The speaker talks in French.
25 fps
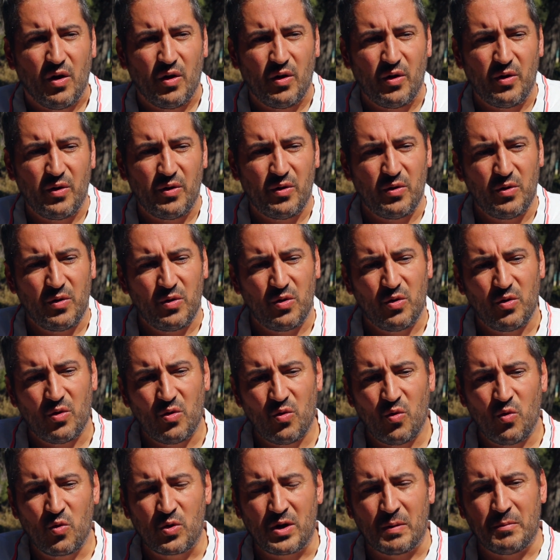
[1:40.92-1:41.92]
euh,
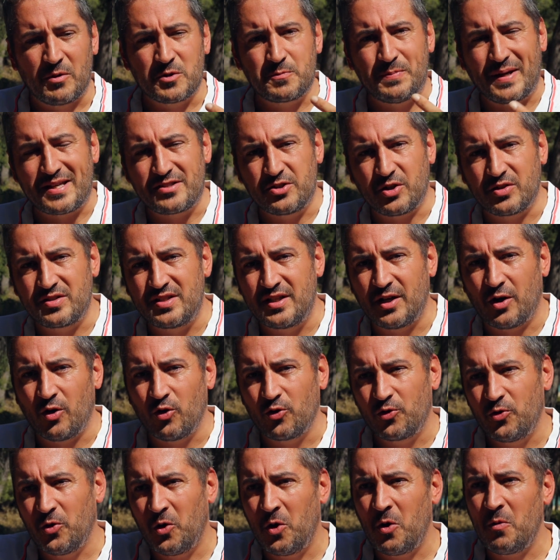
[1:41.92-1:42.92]
on commence par sortir
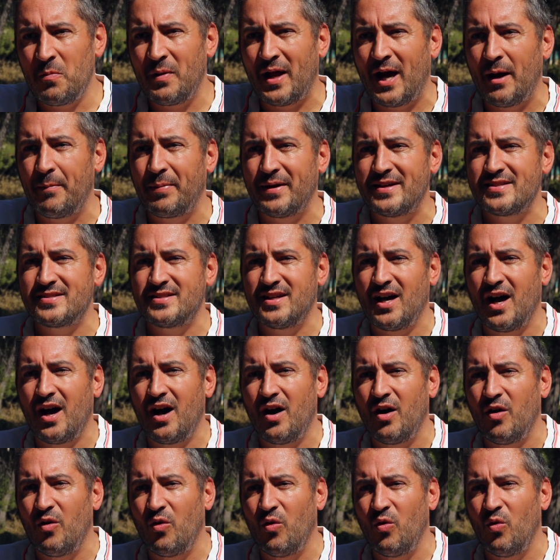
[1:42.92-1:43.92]
ensemble, après
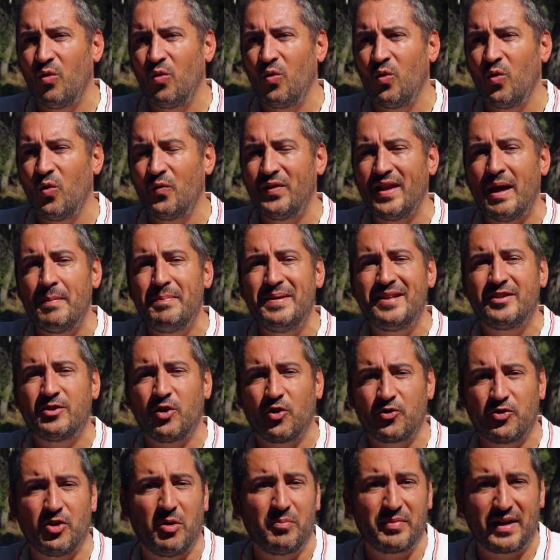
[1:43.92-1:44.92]
ça on habite
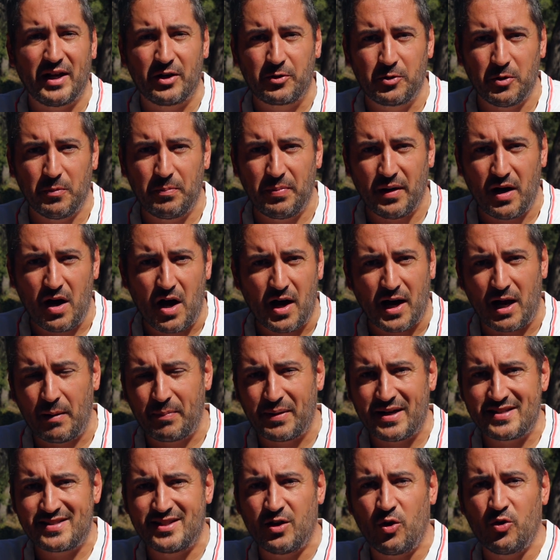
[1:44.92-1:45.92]
ensemble quelque part, et
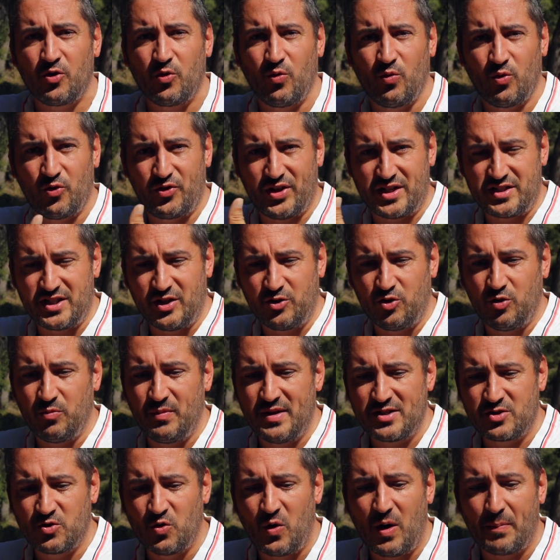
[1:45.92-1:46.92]
après ça on, s'achète une
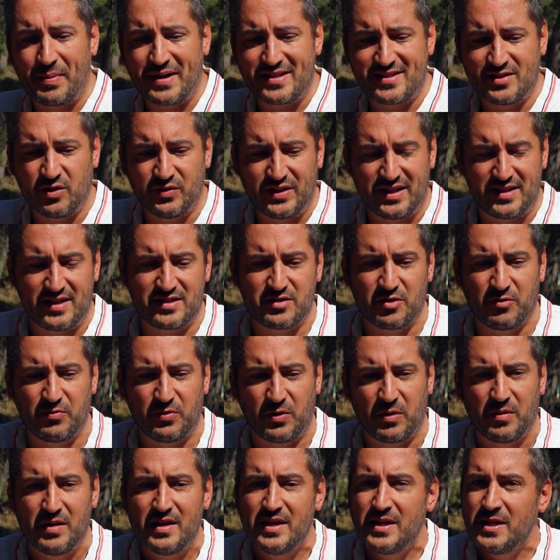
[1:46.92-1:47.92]
maison, après ça on est des
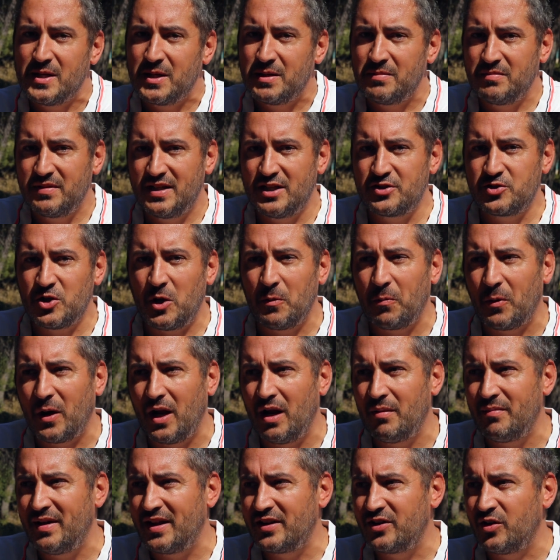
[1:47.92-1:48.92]
enfants. Il me dit le seul
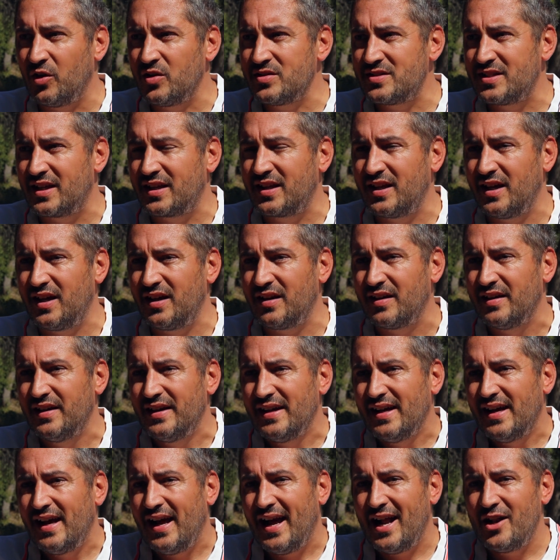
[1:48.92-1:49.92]
problème là-dedans c'est qu'elle
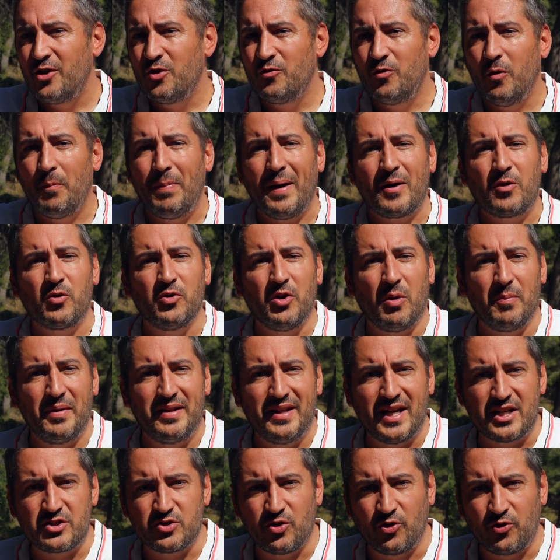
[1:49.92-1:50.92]
ne veut pas qu'on
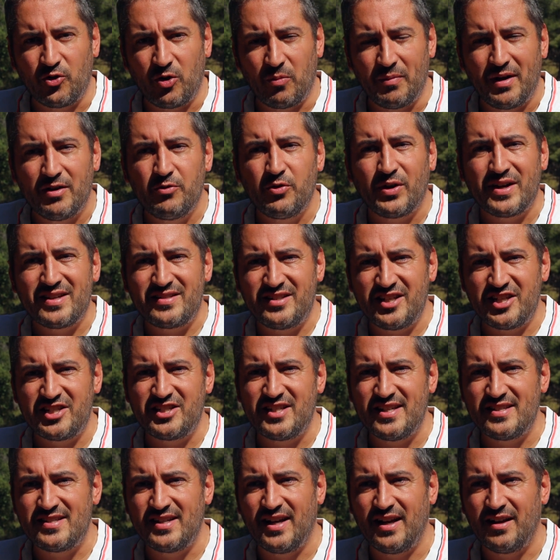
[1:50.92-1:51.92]
emménage ensemble, elle veut rester
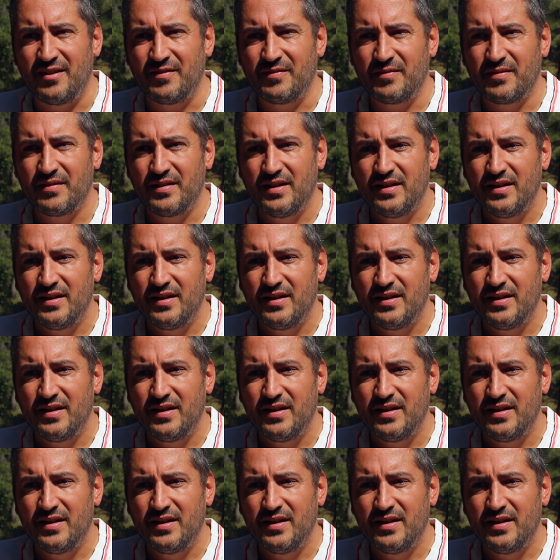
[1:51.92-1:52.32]
chez elle.